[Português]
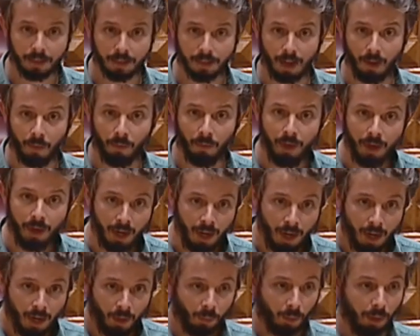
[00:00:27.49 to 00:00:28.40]
razão
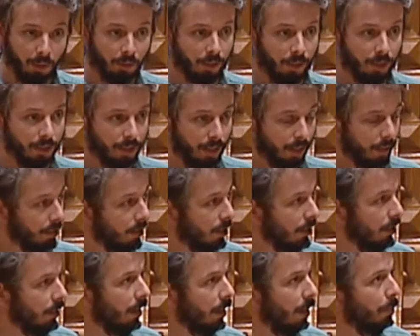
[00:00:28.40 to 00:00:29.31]
quando dizem
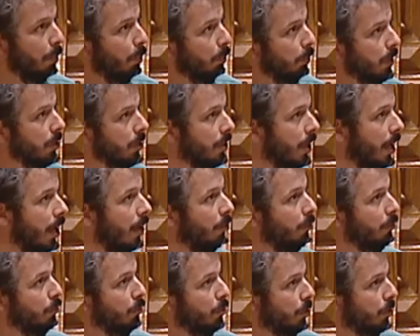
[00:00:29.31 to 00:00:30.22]
que a
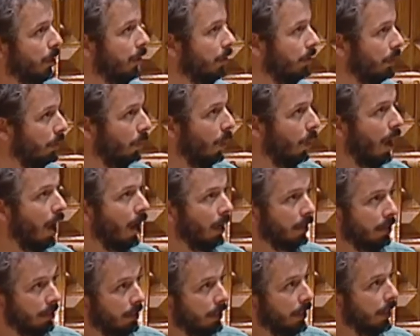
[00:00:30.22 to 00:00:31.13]
população, o Distrito da
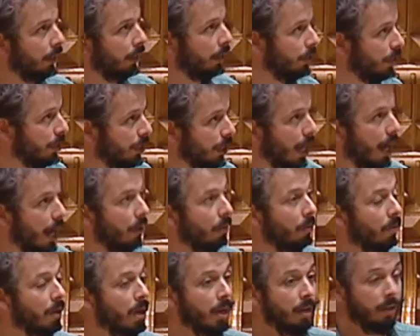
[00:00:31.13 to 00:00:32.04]
Guarda, que a
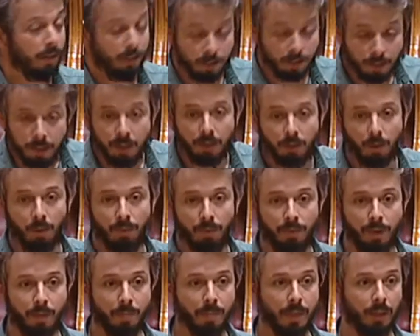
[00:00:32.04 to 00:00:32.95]
região necessita,
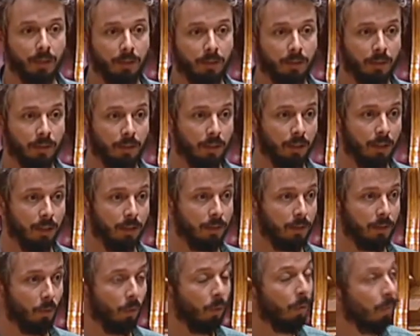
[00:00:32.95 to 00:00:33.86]
obviamente,
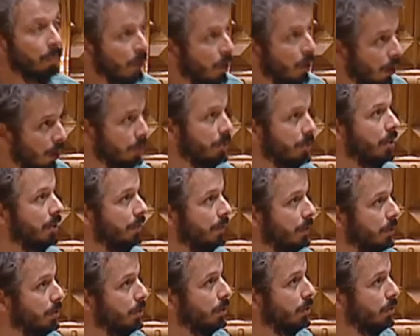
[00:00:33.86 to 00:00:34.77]
de um melhor
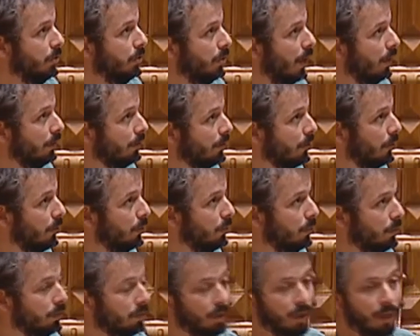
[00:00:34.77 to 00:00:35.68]
Serviço Nacional de
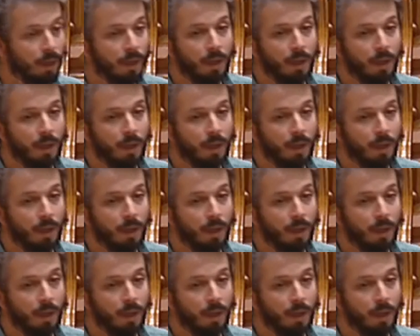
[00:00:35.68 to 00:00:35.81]
Saúde.